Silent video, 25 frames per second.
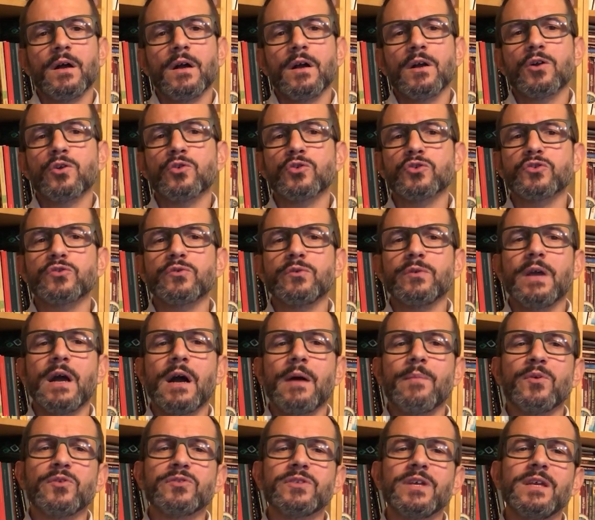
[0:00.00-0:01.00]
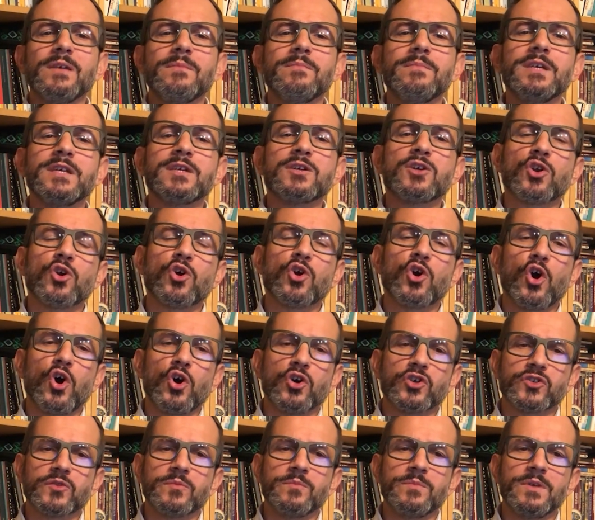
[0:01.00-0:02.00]
costruiamo dei
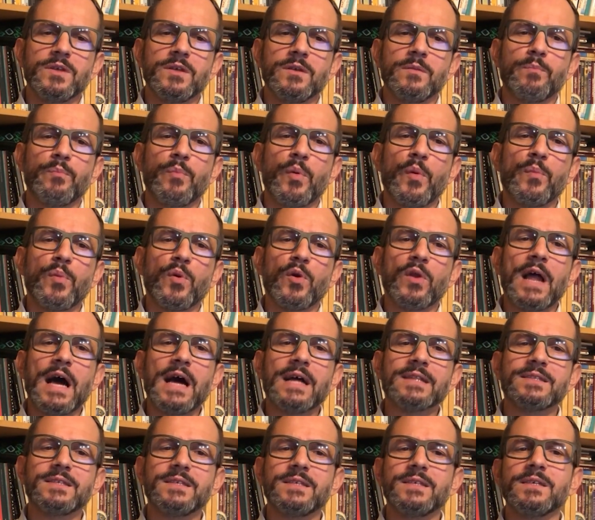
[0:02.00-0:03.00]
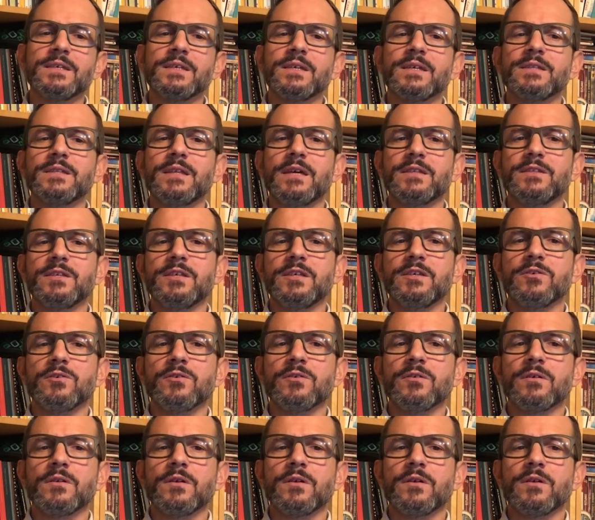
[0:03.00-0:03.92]
microcosmi popolati da Dio,